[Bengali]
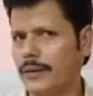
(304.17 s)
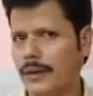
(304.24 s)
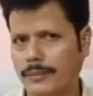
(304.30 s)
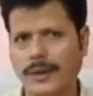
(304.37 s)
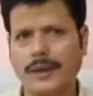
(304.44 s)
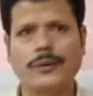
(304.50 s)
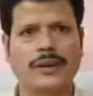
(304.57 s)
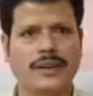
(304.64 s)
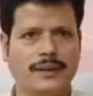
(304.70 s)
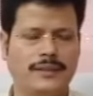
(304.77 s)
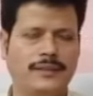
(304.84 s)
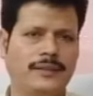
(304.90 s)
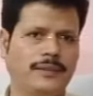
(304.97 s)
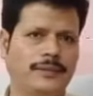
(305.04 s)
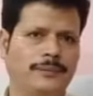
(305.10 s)
আমরা করে
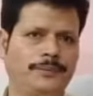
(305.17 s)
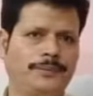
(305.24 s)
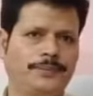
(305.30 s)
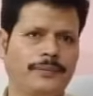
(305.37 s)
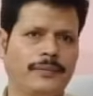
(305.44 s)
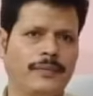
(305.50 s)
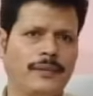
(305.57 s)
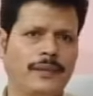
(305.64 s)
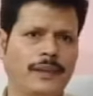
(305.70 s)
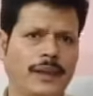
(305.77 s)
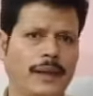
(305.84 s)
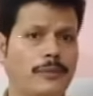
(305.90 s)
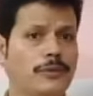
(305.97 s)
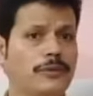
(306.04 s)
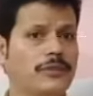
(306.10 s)
নিচ্ছি
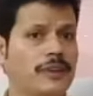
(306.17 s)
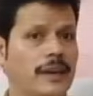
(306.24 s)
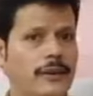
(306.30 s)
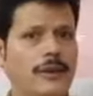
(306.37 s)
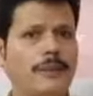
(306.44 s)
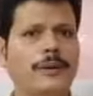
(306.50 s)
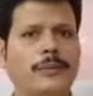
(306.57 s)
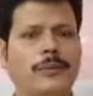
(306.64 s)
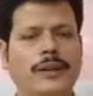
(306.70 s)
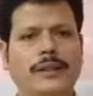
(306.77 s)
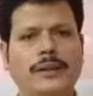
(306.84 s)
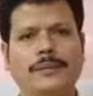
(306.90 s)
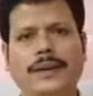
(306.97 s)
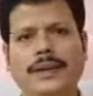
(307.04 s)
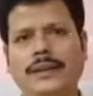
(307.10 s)
এবং সেটাও আমরা
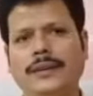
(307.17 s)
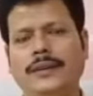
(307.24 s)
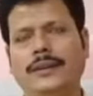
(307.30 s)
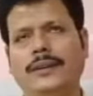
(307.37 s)
বলতে পারি